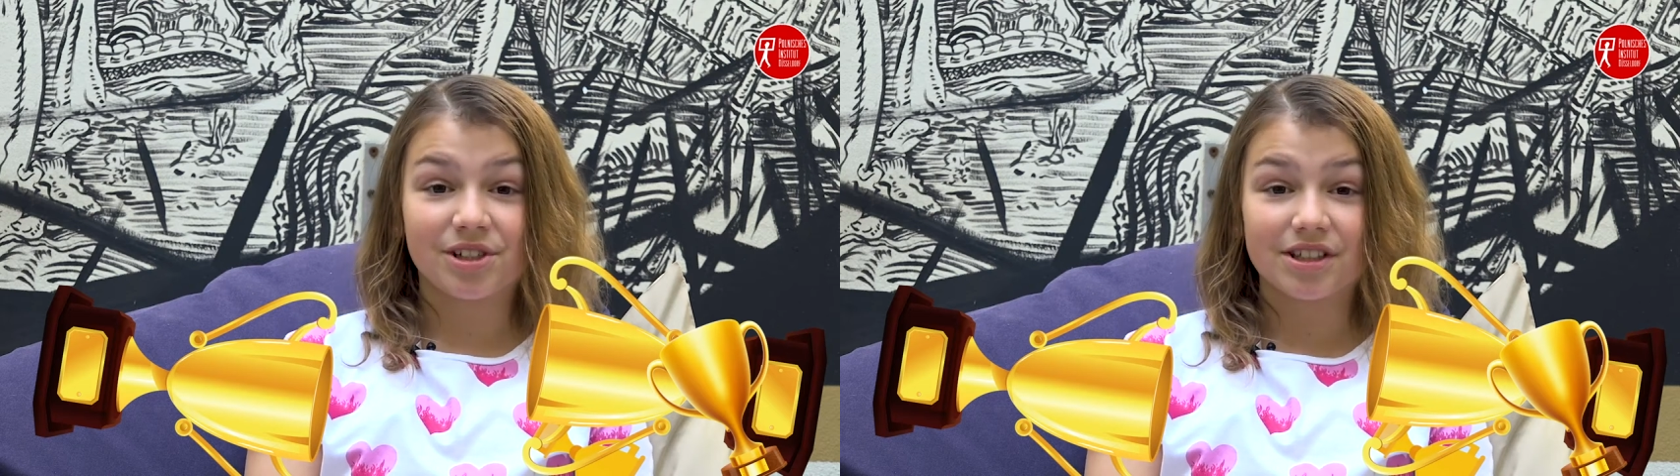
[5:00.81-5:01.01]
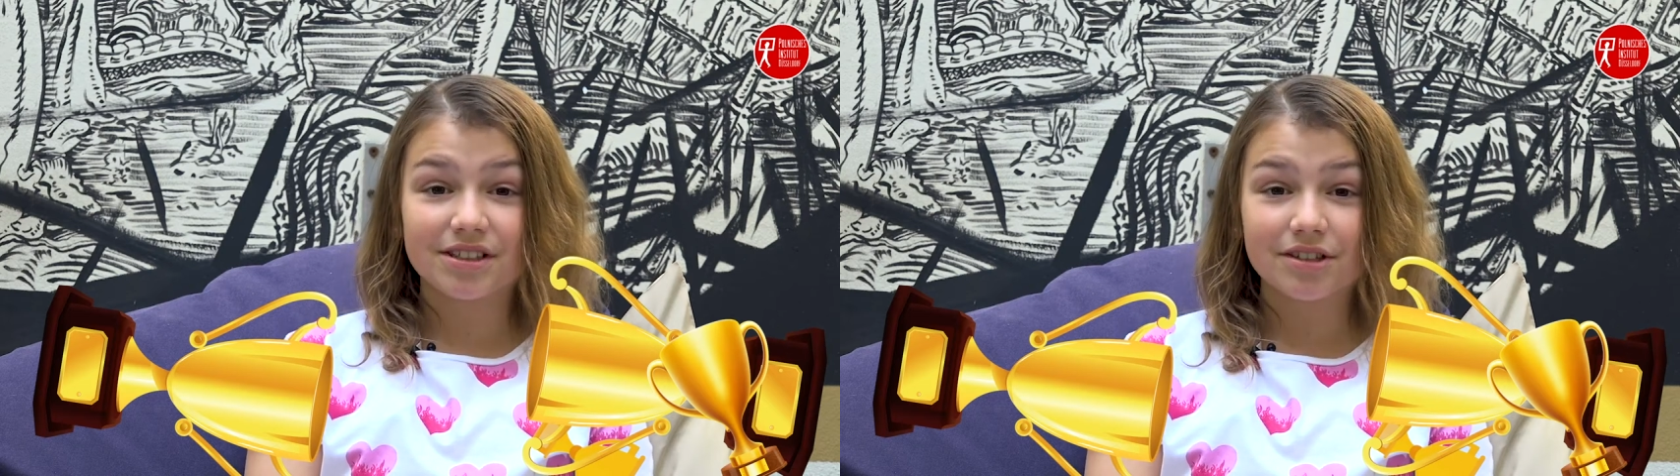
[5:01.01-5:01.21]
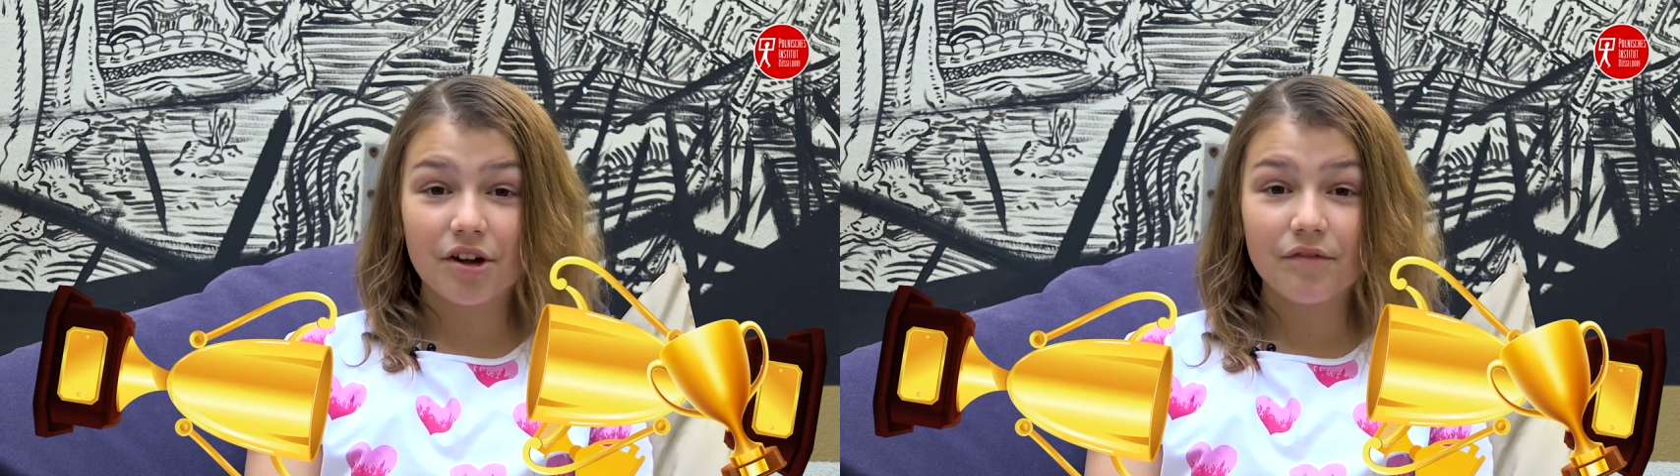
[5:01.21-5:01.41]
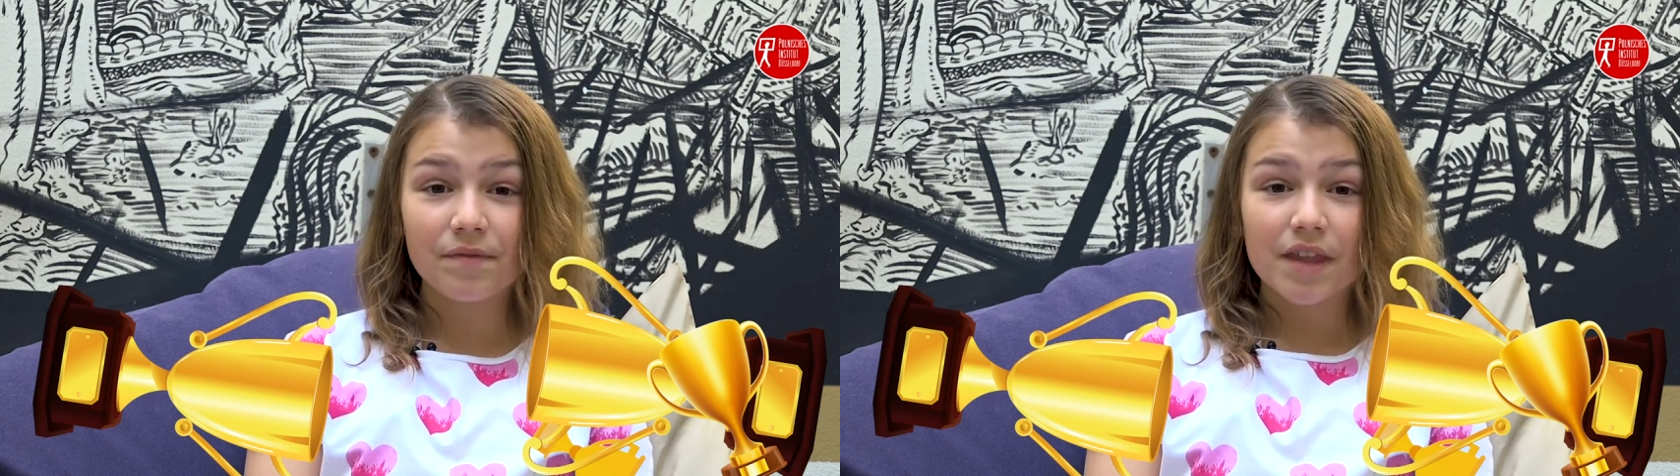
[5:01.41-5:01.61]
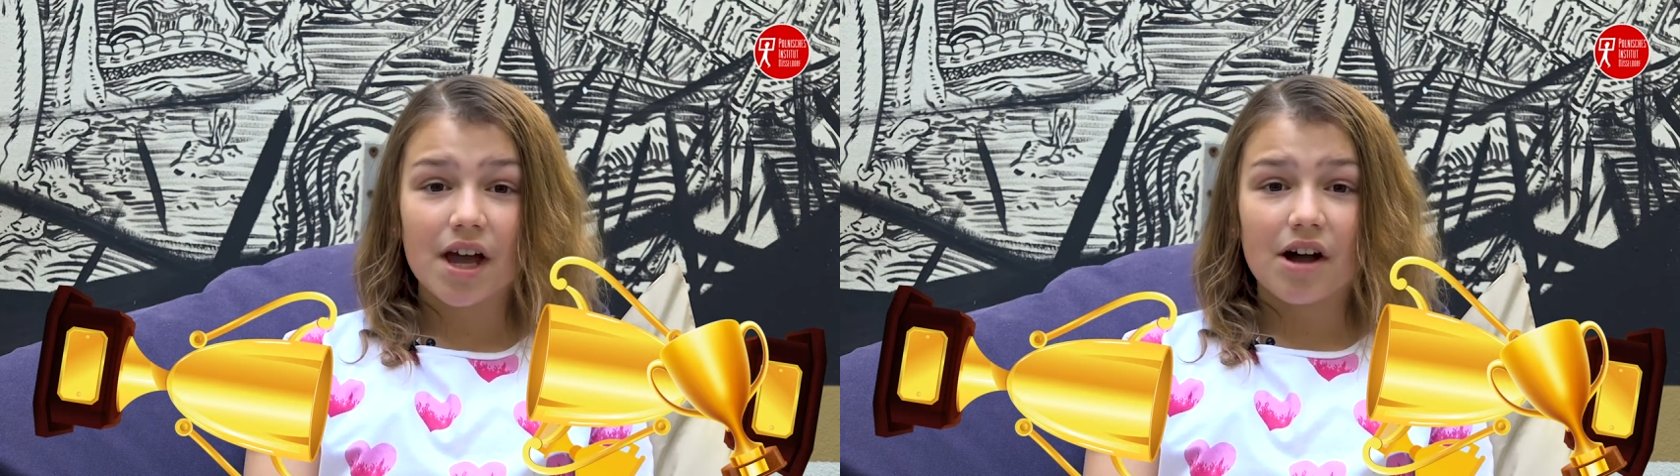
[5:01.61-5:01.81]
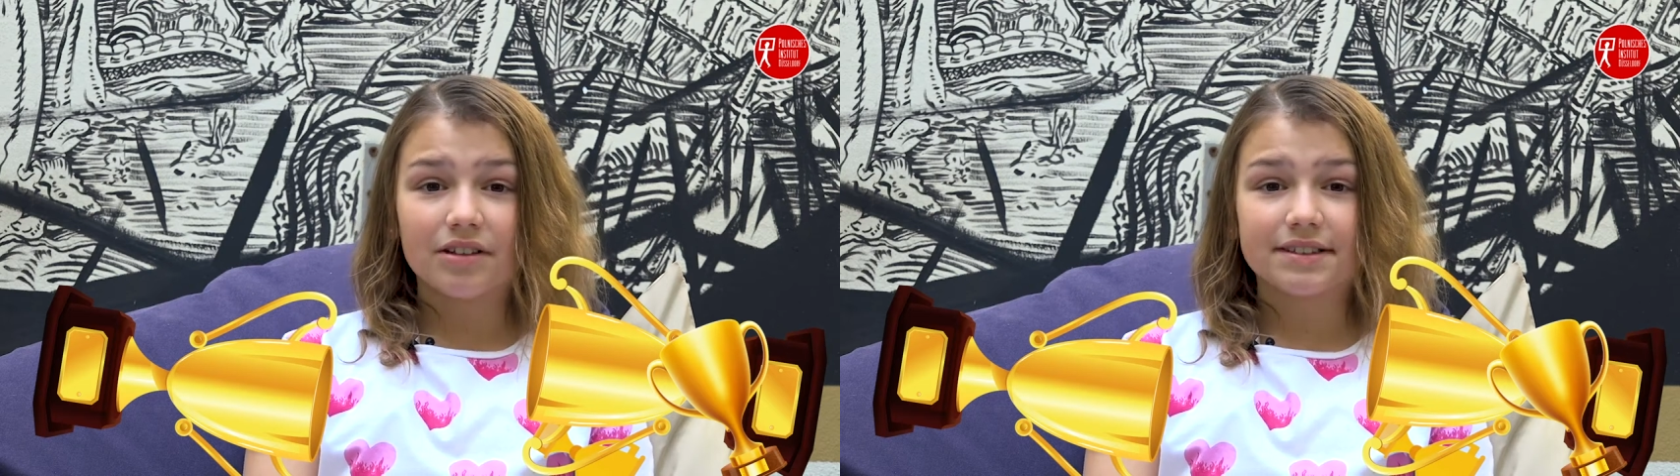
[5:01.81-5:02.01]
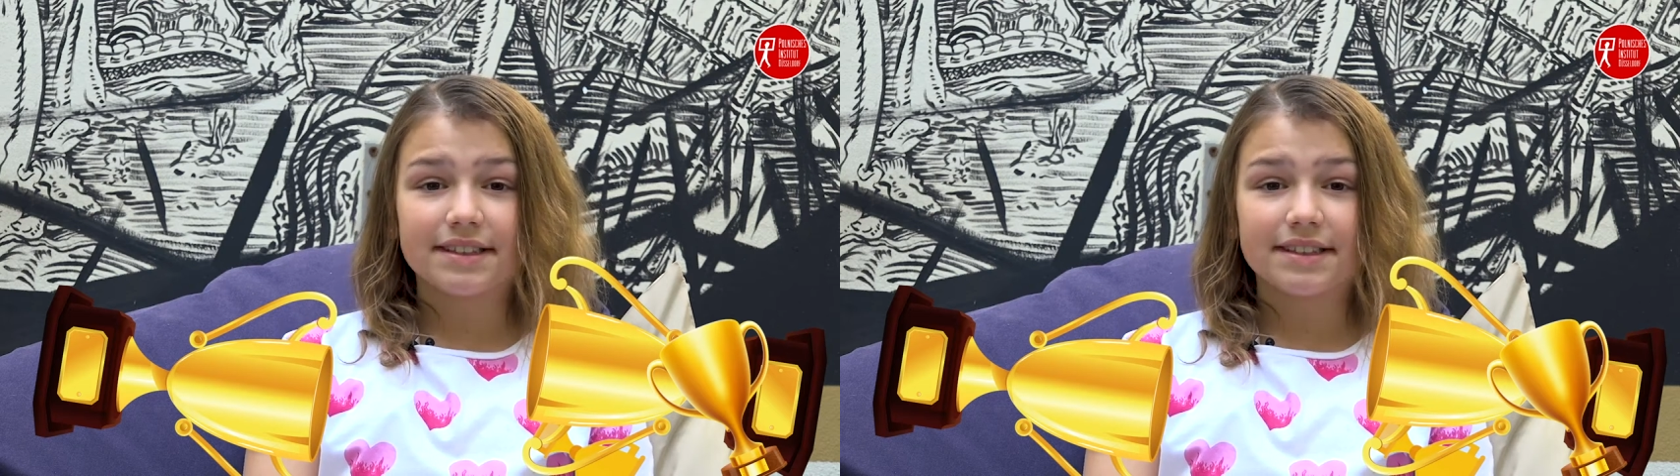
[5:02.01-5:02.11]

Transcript: Düsseldorf und